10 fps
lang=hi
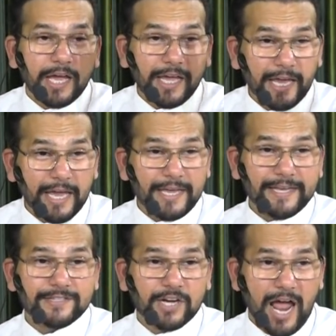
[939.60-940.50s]

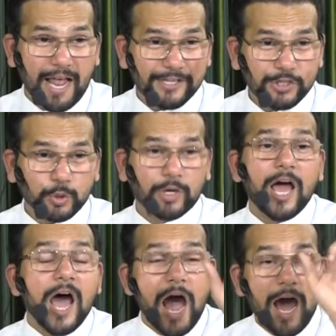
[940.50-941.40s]
हे इज़राइल सुन
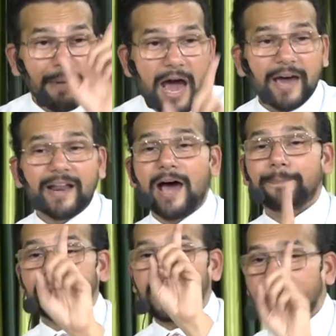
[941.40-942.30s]
हमारा
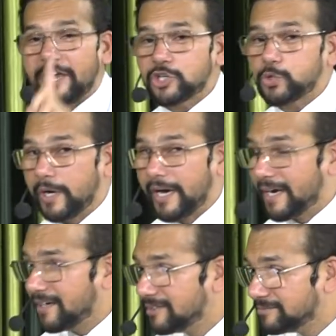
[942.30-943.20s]

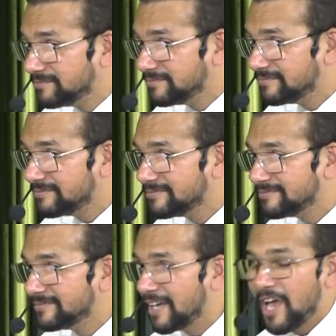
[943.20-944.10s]
परमेश्वर
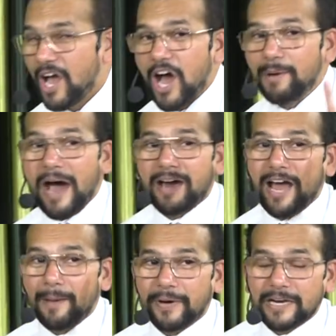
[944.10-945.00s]

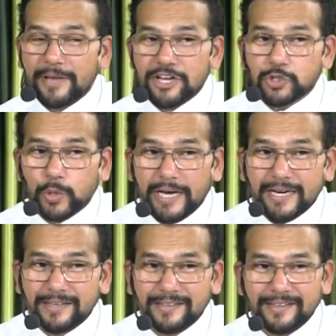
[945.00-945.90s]
हमारा परमेश्वर
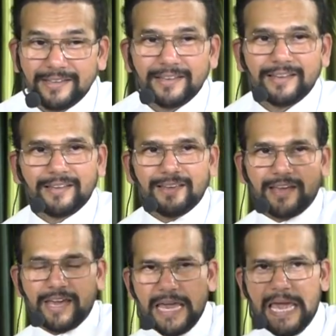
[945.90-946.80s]
एक ही
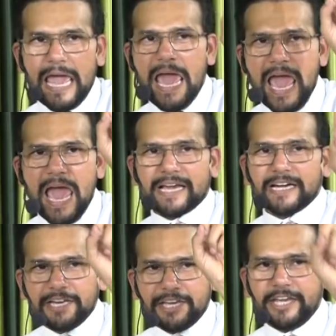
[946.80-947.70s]
है एक
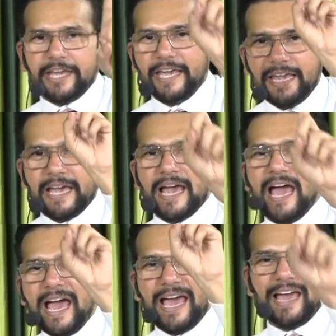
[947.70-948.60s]
ही
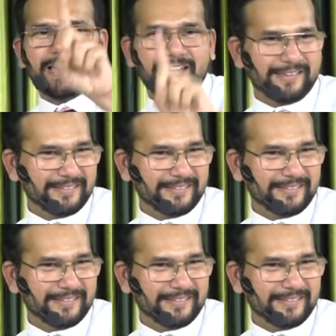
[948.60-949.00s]
है